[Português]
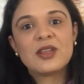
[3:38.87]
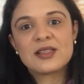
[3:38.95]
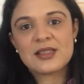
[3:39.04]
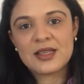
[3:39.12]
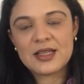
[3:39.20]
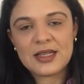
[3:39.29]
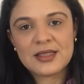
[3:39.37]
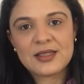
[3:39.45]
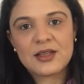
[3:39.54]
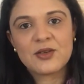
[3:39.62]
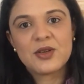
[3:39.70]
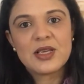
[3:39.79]
dessa
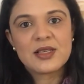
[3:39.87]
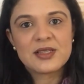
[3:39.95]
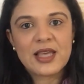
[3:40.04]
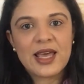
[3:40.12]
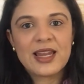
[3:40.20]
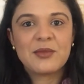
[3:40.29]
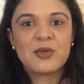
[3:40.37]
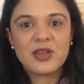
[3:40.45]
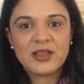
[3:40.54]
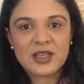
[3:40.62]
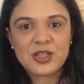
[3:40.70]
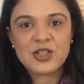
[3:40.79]
relação
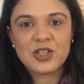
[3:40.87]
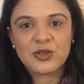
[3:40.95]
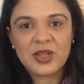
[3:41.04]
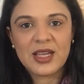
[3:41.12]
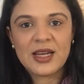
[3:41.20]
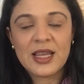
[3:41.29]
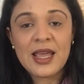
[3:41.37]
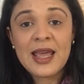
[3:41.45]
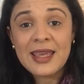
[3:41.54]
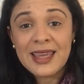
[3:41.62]
cérebro-intestino nele.